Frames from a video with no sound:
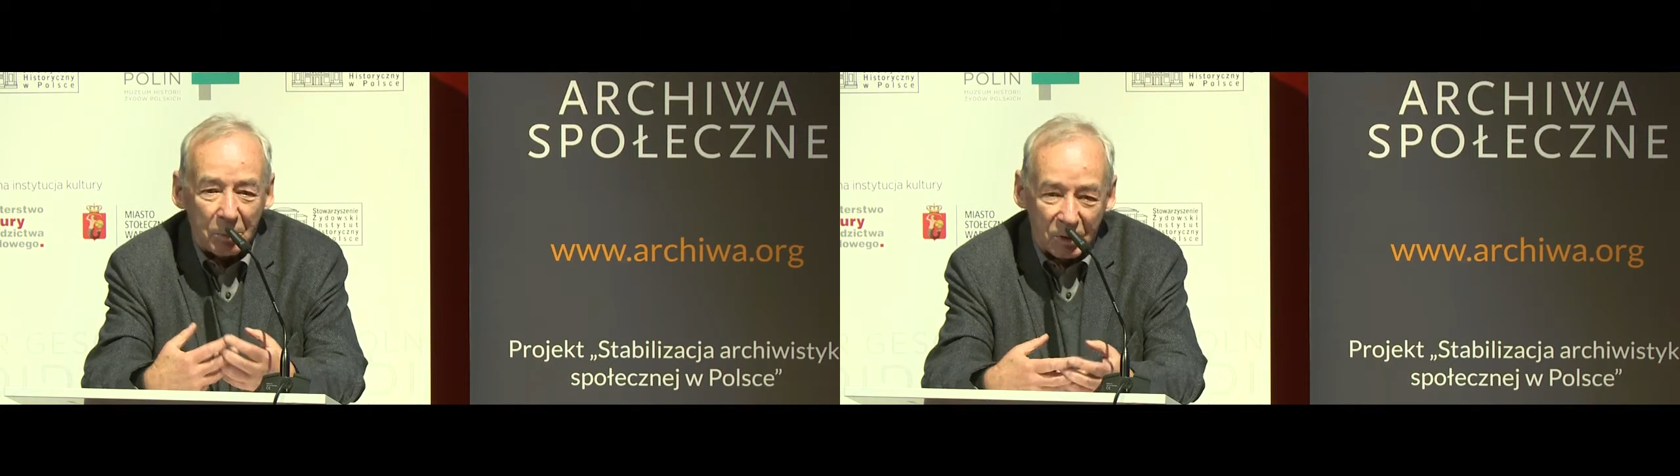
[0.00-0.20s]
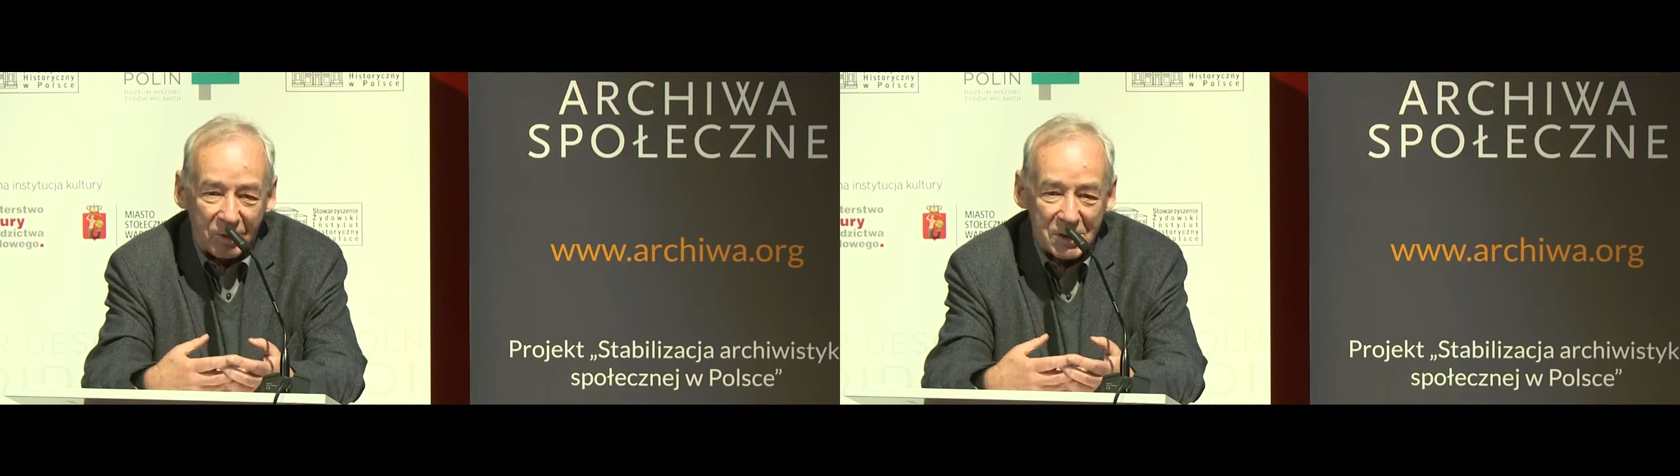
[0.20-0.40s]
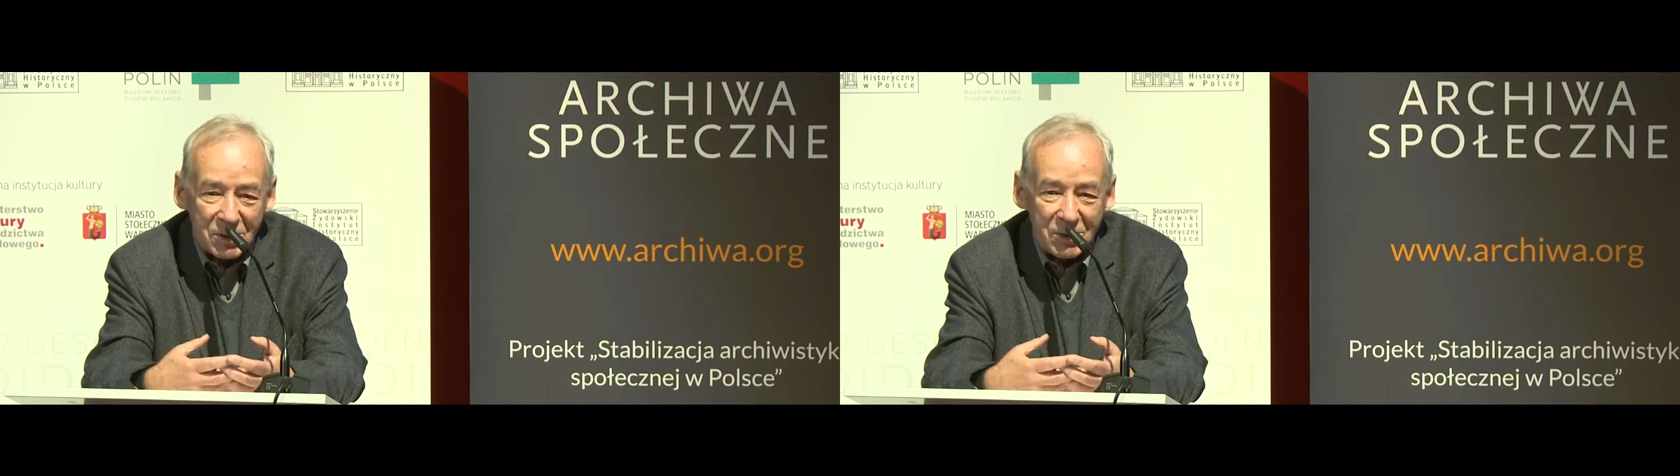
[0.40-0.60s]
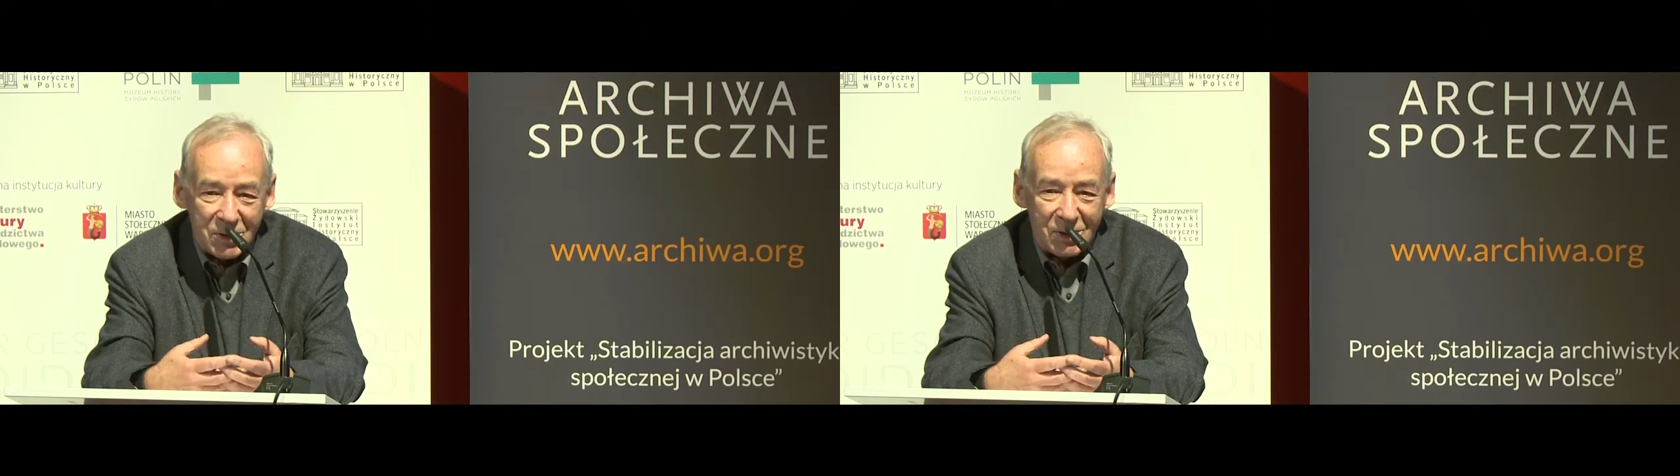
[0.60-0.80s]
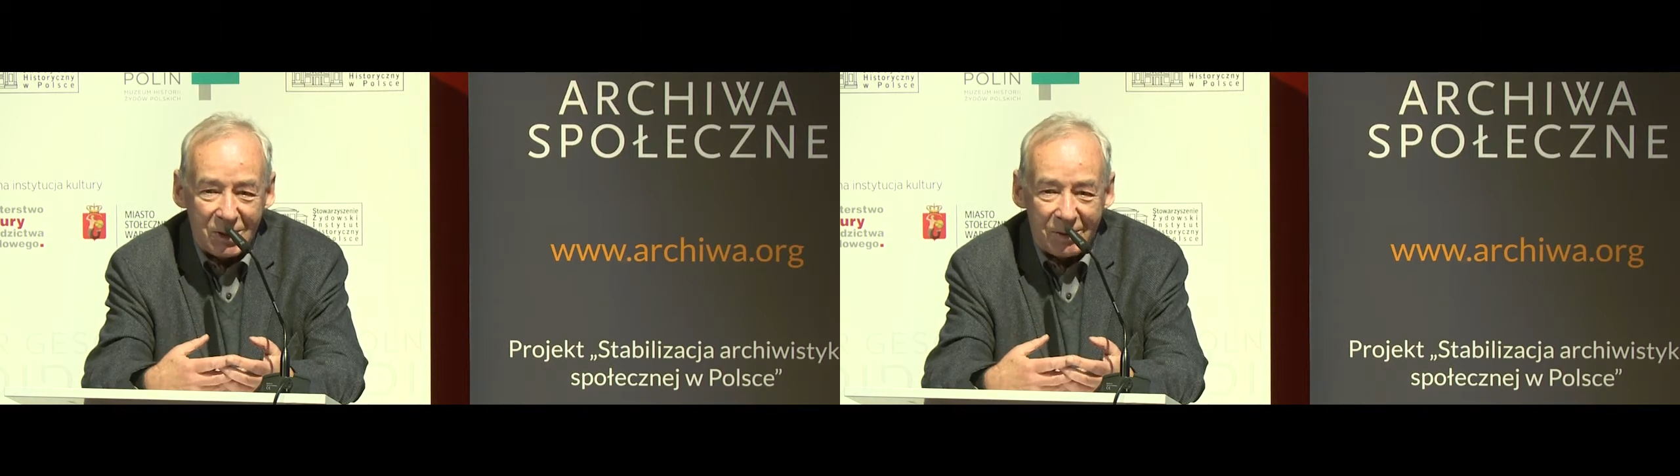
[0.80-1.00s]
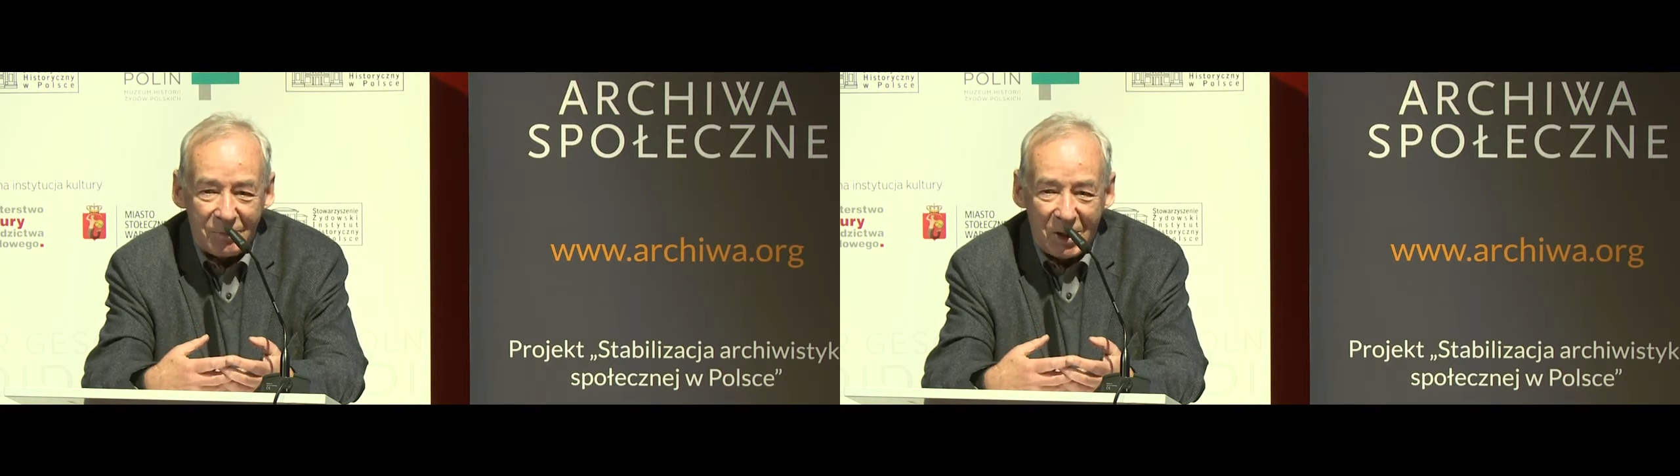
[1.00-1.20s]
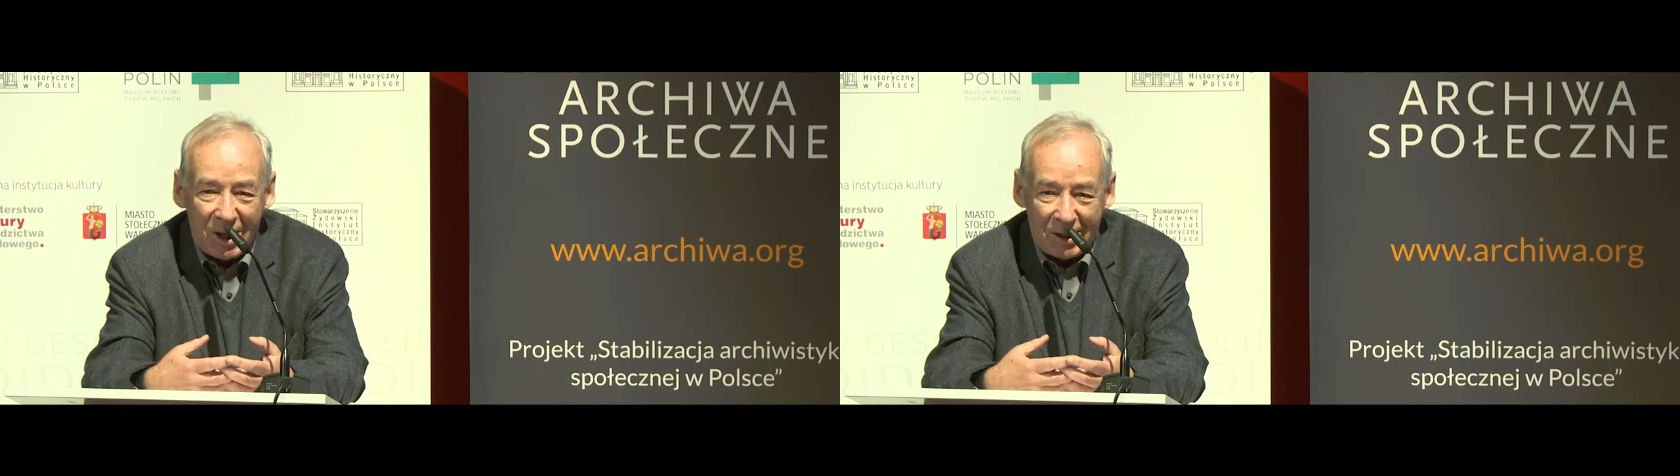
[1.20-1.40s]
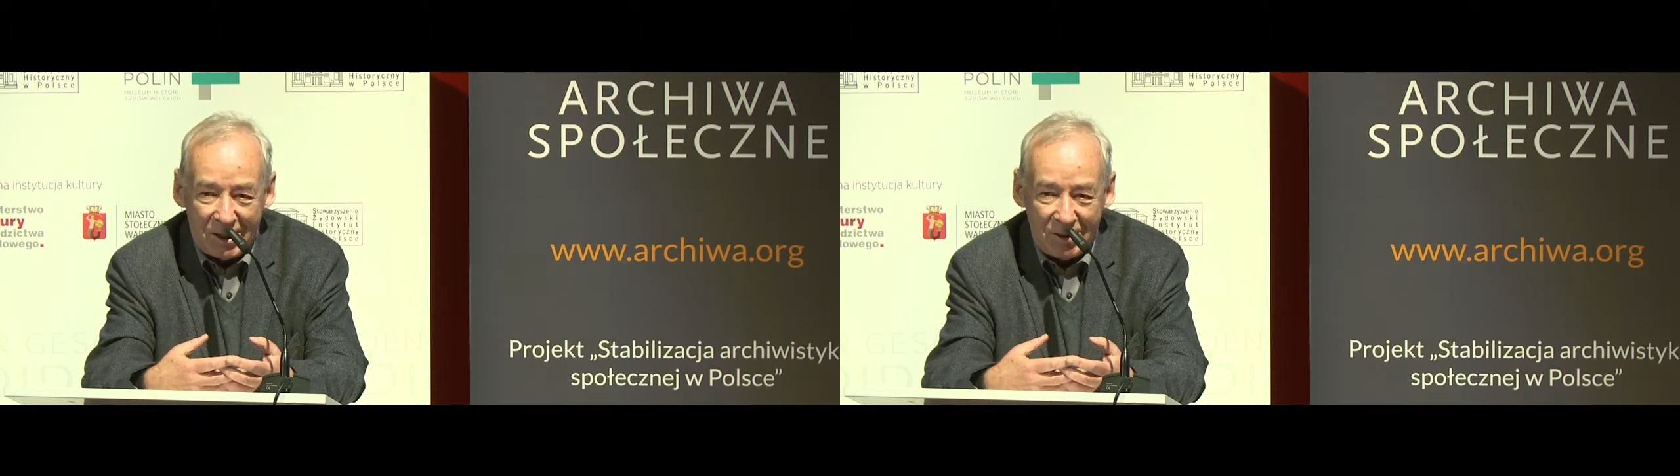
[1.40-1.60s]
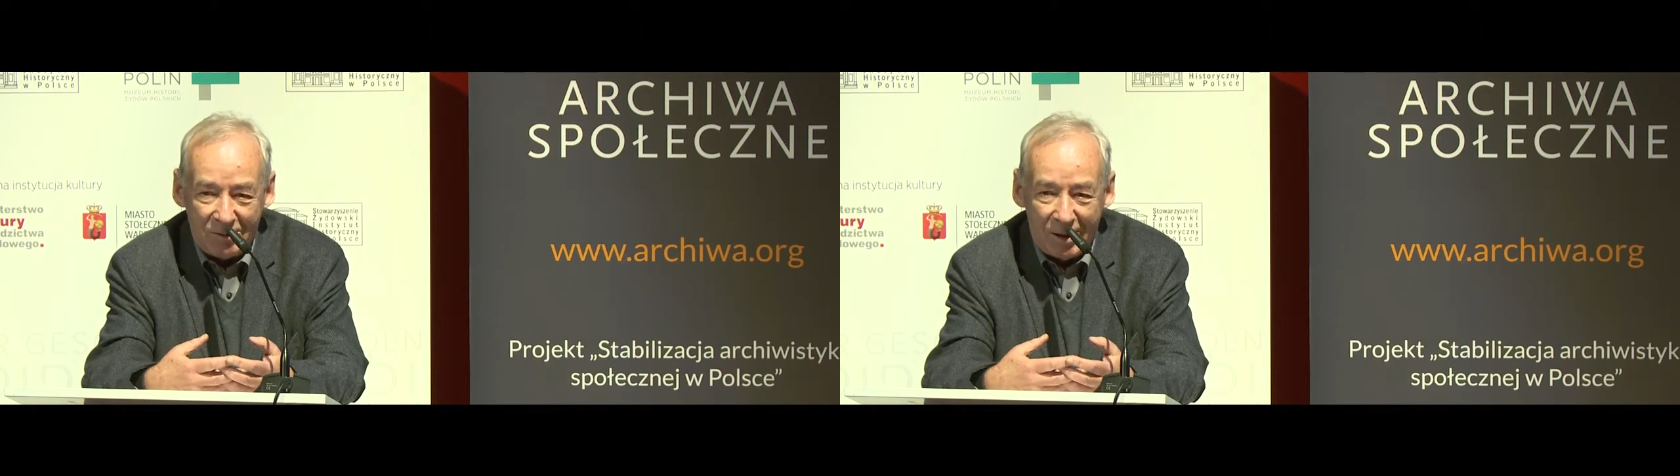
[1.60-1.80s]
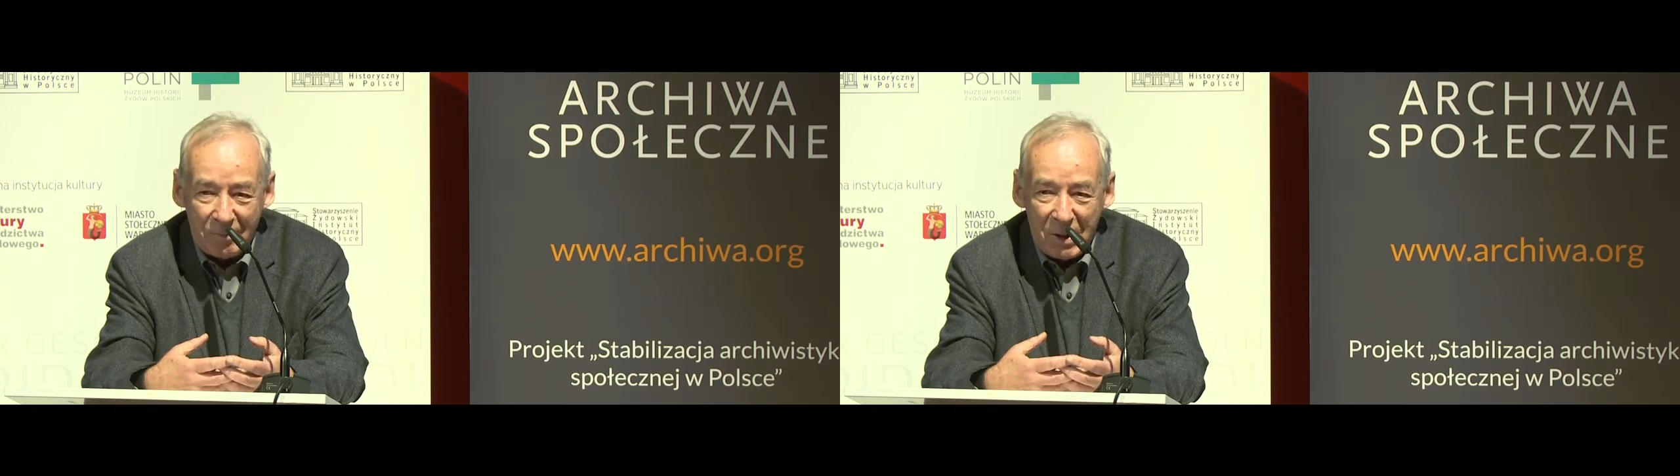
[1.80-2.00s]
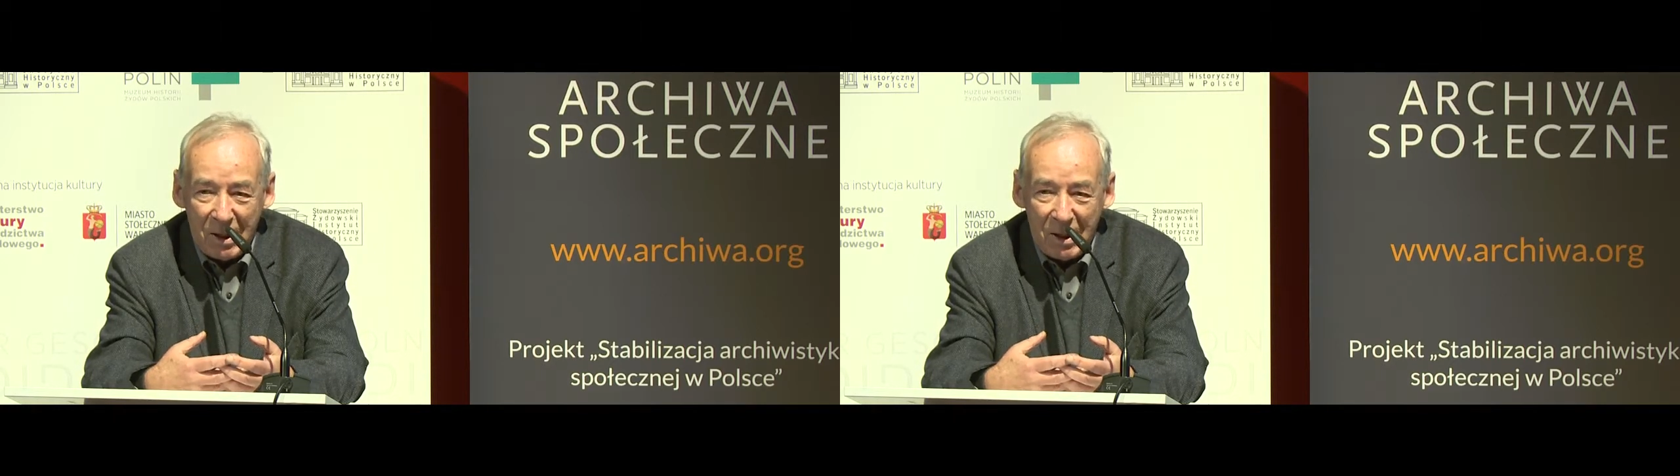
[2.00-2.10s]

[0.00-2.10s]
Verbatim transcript: prowadzący te, te archiwa